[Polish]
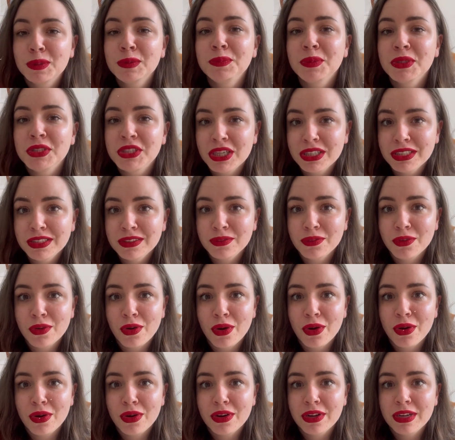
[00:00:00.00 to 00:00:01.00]

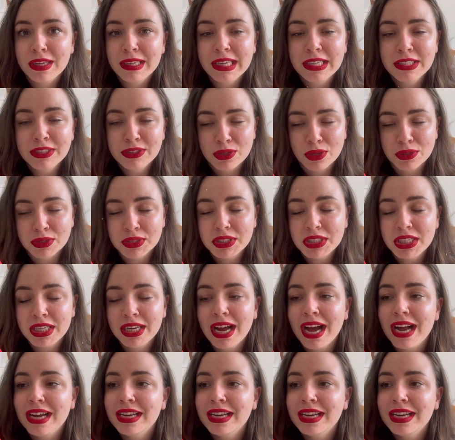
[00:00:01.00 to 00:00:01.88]
bezpieczeństwo jej siostry,